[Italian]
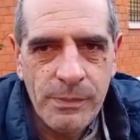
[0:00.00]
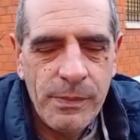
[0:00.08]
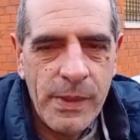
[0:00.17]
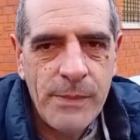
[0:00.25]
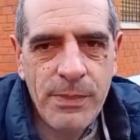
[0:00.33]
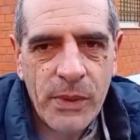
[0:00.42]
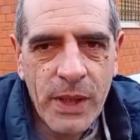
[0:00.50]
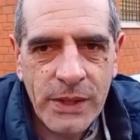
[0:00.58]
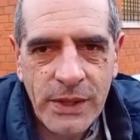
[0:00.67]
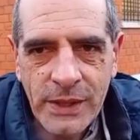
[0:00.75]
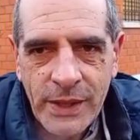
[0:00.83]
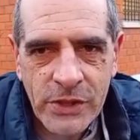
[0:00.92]
epoca
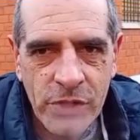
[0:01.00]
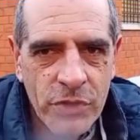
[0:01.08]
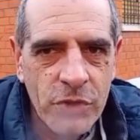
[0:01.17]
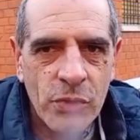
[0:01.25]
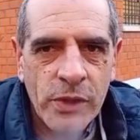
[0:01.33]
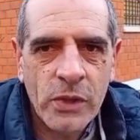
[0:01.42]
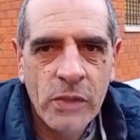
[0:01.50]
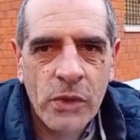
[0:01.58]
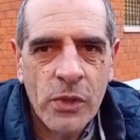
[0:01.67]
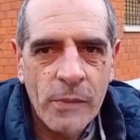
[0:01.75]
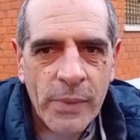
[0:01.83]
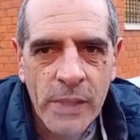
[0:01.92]
di recessione
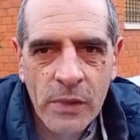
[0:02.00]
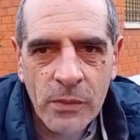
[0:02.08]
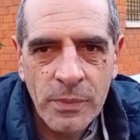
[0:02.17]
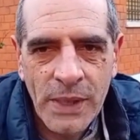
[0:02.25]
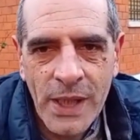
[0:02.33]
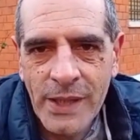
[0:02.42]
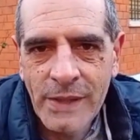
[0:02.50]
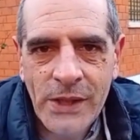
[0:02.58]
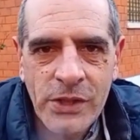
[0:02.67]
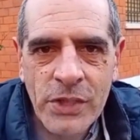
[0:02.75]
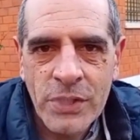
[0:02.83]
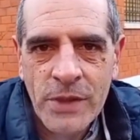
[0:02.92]
economica con migliaia di
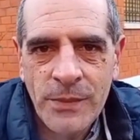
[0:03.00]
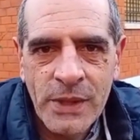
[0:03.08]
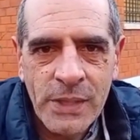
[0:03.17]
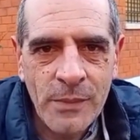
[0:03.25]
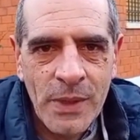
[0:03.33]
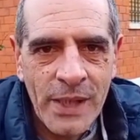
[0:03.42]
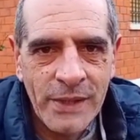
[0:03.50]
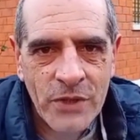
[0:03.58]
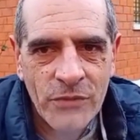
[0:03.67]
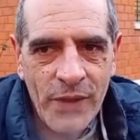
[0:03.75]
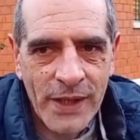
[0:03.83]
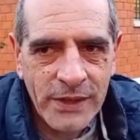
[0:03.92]
licenziamenti e migliaia di
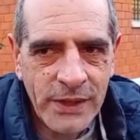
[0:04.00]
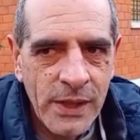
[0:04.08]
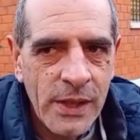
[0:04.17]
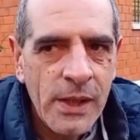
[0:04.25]
sfratti,